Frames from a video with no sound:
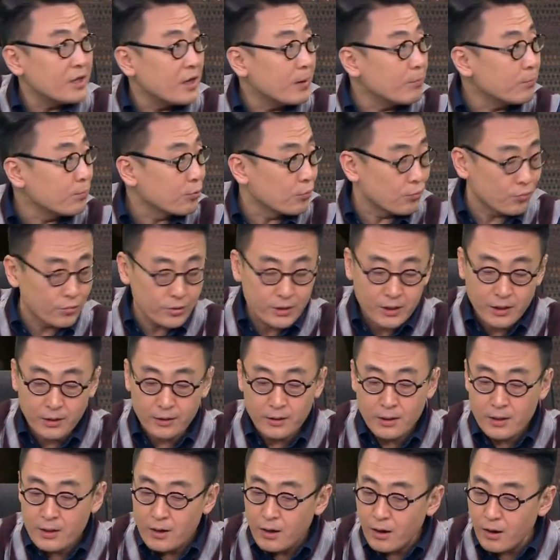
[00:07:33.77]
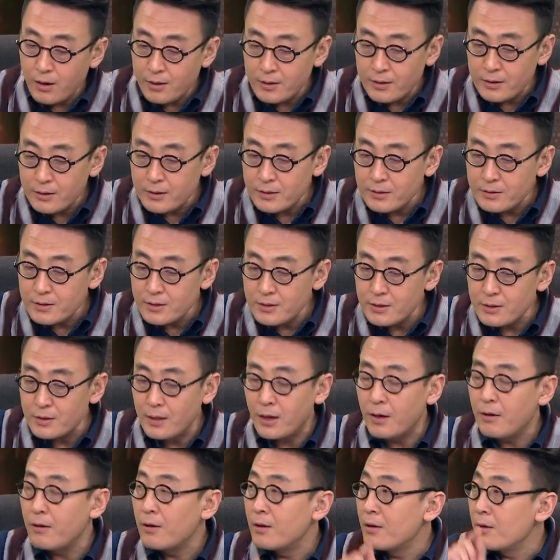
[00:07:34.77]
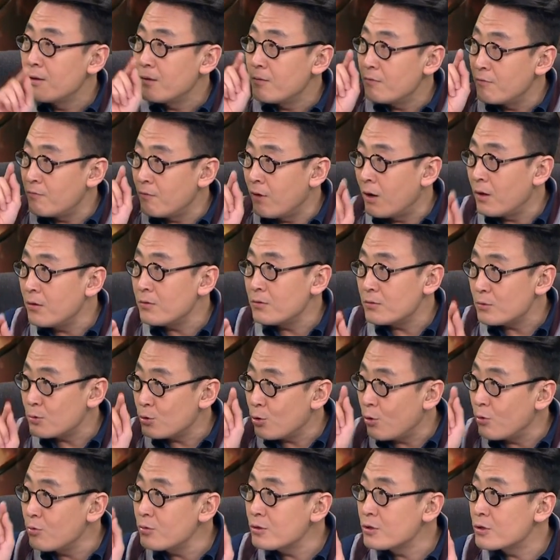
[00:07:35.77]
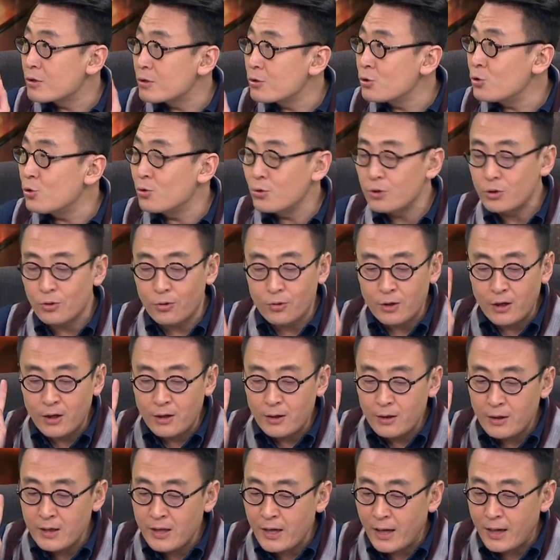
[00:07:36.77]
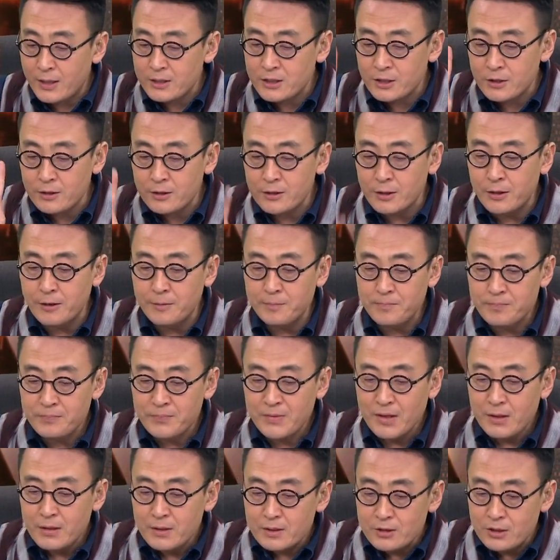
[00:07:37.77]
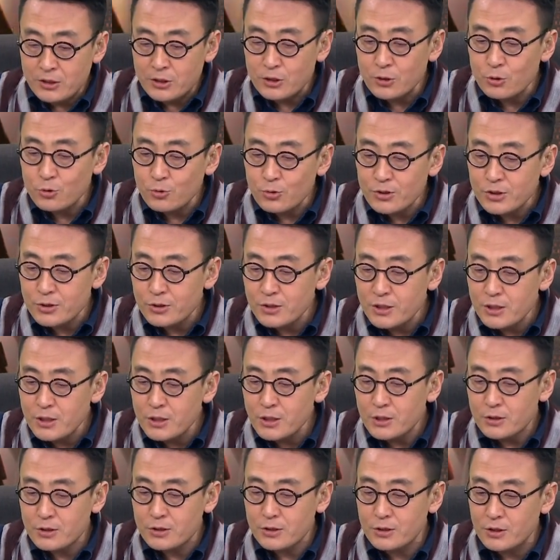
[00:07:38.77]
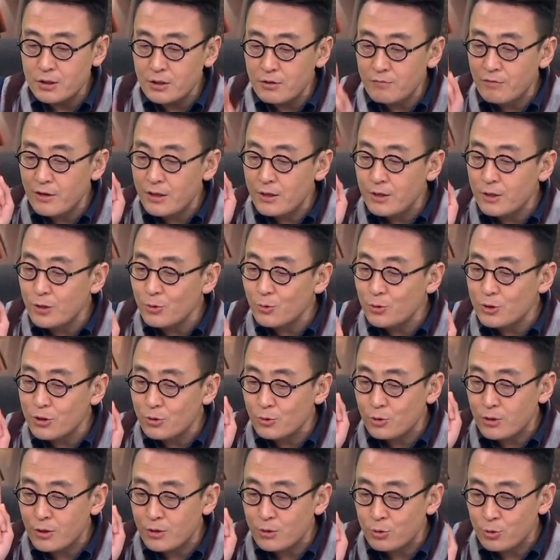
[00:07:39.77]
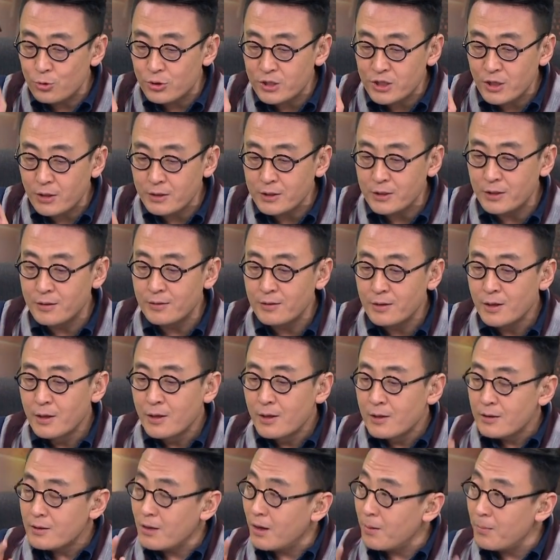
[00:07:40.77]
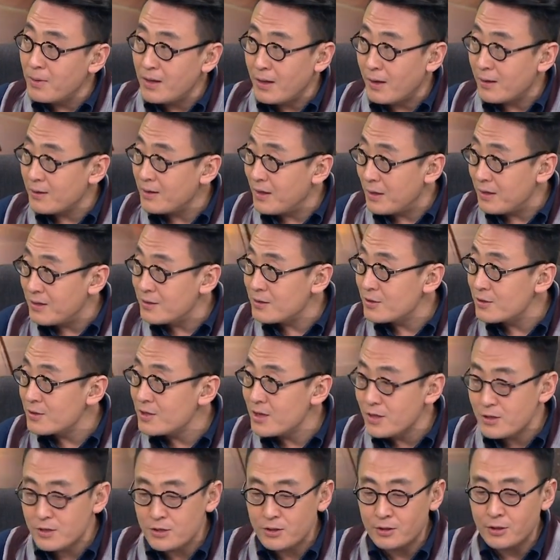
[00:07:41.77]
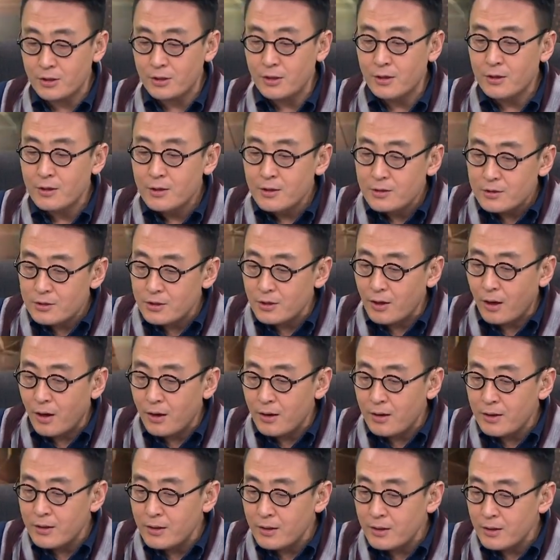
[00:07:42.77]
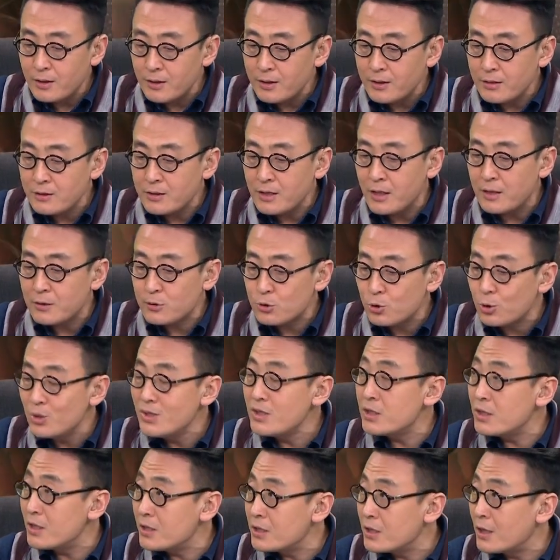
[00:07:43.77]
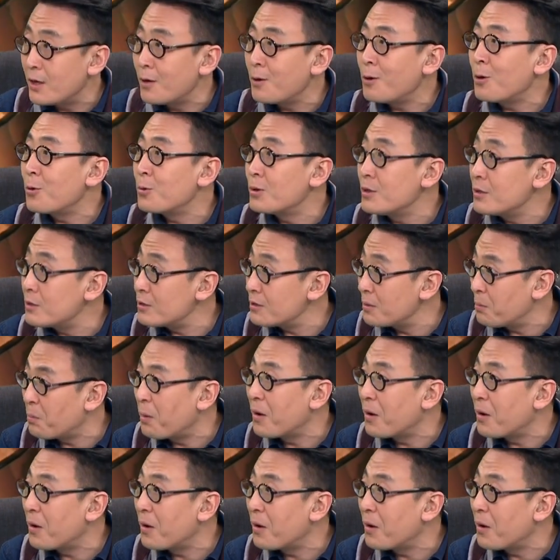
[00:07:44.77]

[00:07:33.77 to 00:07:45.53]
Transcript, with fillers: 二零零一年，王同时拥有了俩情人，其中之一是一位优秀的女商人。他们俩哪一次认识的呢？是二零零零年春节前后一次朋友聚会。